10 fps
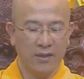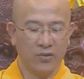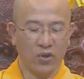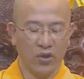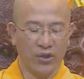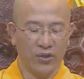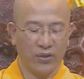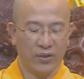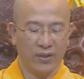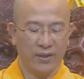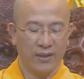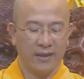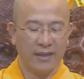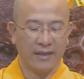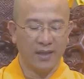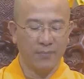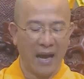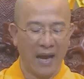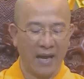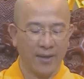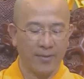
Rồi cái thứ ba,